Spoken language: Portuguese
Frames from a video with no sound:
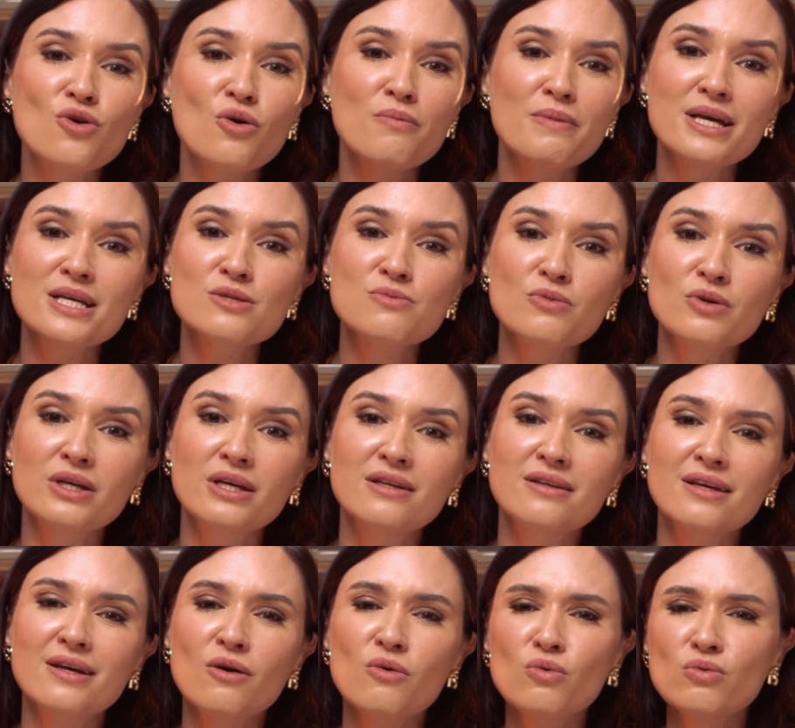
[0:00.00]
ou mesmo que
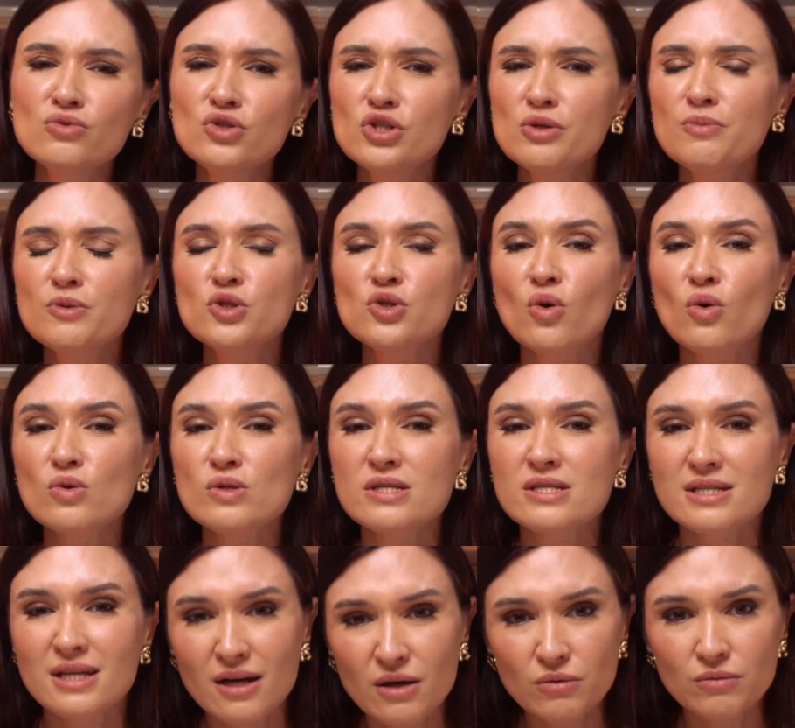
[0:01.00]
tem algum tipo de
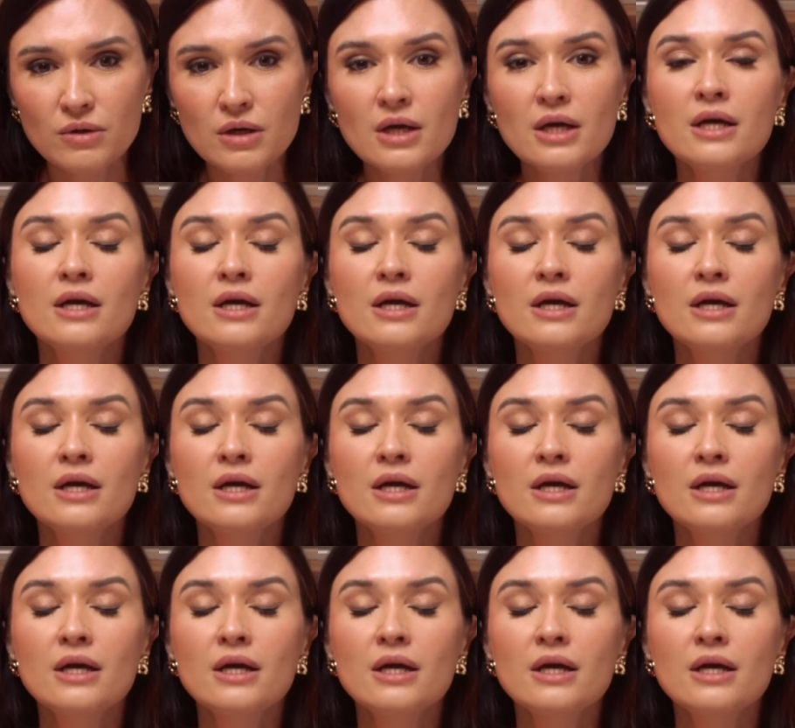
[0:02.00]
condição